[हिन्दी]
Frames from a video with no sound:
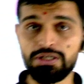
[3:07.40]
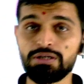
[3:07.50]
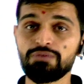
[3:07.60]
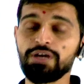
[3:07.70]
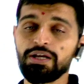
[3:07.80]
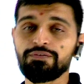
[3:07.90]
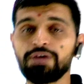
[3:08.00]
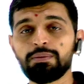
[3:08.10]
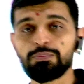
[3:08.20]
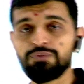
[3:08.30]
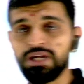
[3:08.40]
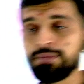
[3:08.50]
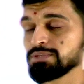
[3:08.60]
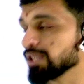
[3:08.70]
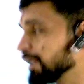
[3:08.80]
व्हेन आई एम
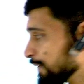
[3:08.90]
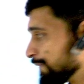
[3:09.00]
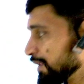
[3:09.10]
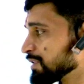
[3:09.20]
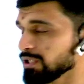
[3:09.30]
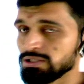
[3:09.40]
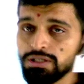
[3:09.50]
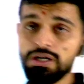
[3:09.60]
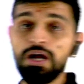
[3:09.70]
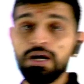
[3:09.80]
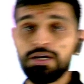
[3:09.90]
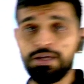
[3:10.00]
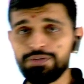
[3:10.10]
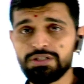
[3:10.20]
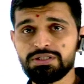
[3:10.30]
सेइंग डिफरेंशिएशन
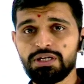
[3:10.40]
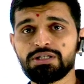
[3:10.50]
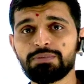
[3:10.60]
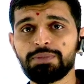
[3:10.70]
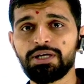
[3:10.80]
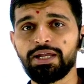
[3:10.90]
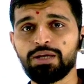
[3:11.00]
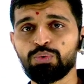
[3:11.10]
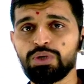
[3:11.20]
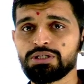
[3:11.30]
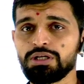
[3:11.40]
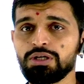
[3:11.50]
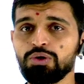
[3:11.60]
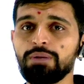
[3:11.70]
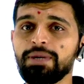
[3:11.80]
डिफरेंशिएशन पर डायरेक्ट क्वेश्चन नहीं होगा
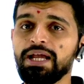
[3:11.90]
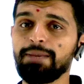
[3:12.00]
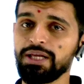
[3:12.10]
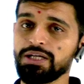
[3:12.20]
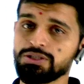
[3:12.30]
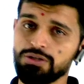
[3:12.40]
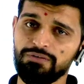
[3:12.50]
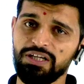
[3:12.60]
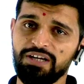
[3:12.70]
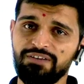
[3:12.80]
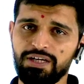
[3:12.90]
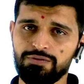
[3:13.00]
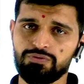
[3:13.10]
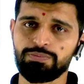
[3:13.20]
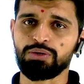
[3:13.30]
बट एप्लीकेशन ऑफ डेरिवेटिव्स
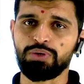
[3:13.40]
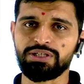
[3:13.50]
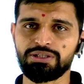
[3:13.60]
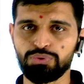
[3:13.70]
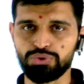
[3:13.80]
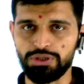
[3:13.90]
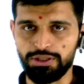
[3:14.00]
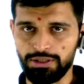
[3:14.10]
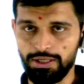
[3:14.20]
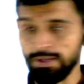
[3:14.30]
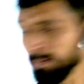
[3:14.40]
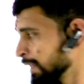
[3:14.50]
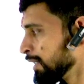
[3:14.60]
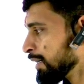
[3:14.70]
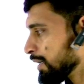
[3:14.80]
पर क्वेश्चन पूछा जाता है
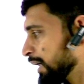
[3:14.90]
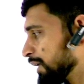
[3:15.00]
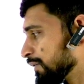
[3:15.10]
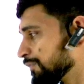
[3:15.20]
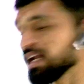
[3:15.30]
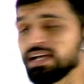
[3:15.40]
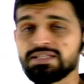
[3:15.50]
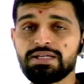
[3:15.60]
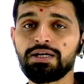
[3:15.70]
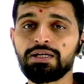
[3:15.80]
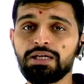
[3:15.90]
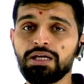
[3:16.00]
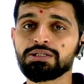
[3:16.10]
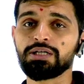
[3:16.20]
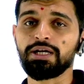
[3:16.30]
राइट व्हेन आई से
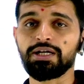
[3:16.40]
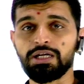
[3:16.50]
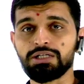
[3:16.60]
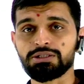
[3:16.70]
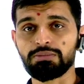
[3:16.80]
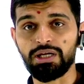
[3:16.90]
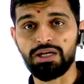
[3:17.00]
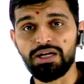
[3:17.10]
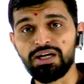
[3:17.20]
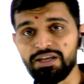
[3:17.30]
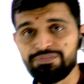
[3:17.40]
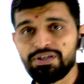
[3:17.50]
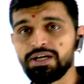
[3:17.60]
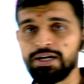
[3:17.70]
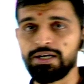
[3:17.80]
इंटीग्रेशन इंटीग्रेशन में इंडेफिनेट
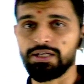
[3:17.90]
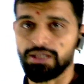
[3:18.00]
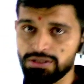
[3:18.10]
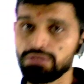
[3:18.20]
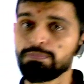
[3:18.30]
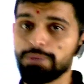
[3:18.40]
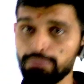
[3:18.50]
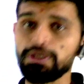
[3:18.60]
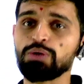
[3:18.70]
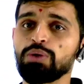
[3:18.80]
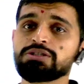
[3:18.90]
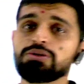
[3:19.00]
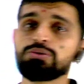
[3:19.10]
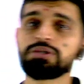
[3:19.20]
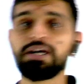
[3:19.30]
इंटीग्रेशन पर भी क्वेश्चन होता
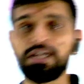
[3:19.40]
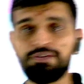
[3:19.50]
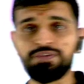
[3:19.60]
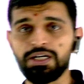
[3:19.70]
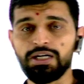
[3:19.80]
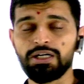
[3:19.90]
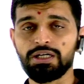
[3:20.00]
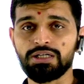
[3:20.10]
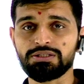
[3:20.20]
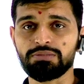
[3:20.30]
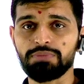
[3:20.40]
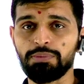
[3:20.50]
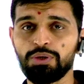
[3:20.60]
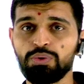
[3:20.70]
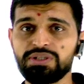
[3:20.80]
है डेफिनेट इंटीग्रेशन पर भी
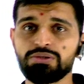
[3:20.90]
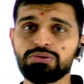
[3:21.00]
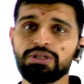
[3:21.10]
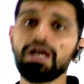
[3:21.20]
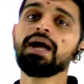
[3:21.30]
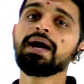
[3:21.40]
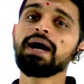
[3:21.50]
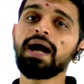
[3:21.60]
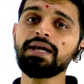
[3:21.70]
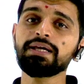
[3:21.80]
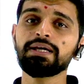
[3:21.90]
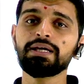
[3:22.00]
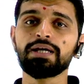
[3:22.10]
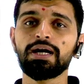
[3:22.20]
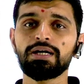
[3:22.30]
क्वेश्चन होता है एंड एरिया
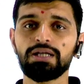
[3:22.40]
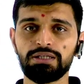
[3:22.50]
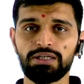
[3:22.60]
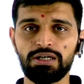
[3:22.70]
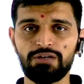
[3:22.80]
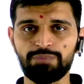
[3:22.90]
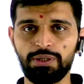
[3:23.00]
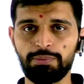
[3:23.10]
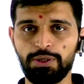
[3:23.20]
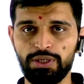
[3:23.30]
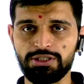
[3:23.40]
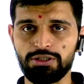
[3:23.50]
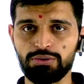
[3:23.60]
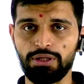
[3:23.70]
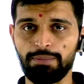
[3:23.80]
अंडर द कर्व पर भी क्वेश्चन होता है